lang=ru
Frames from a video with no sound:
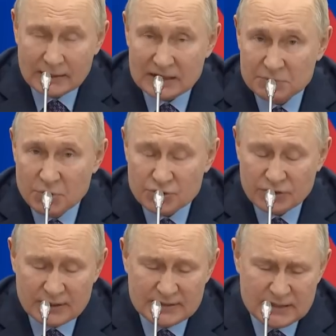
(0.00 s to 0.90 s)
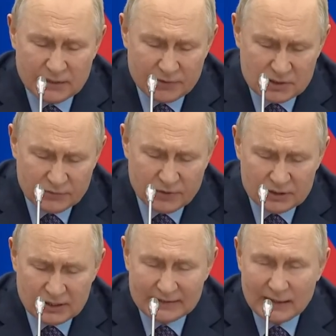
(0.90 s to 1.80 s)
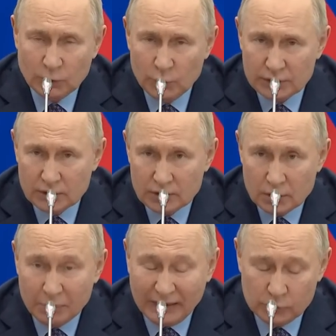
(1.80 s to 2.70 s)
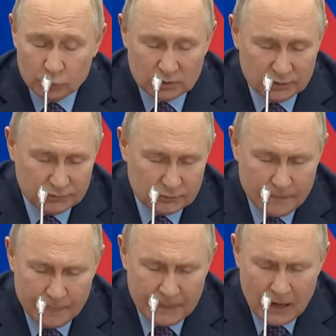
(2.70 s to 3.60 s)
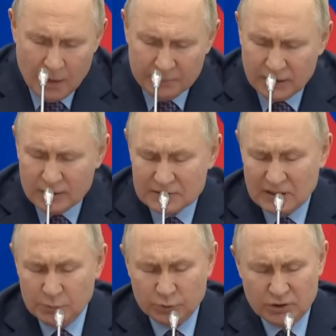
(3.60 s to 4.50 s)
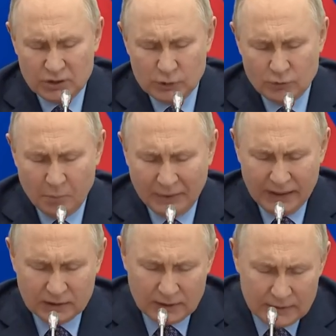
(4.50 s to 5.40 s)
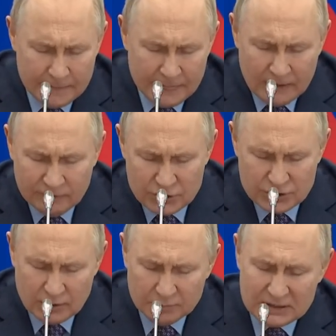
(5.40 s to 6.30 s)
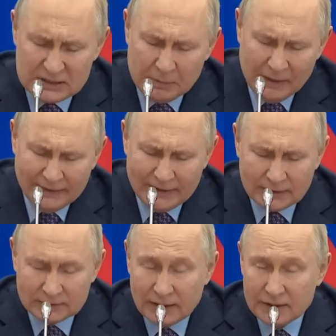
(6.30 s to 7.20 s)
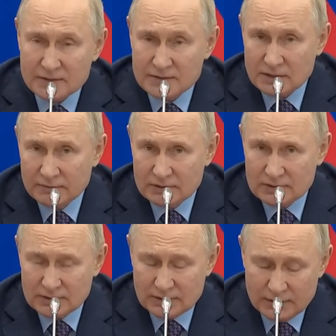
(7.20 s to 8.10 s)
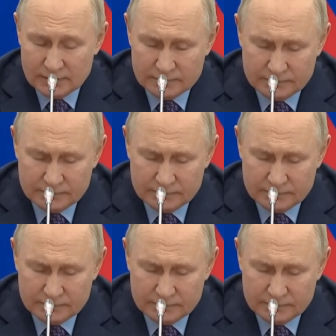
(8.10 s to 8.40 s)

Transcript: космических сервисов, технологий и продуктов. При разработке такого проекта важно максимально конкретизировать цели –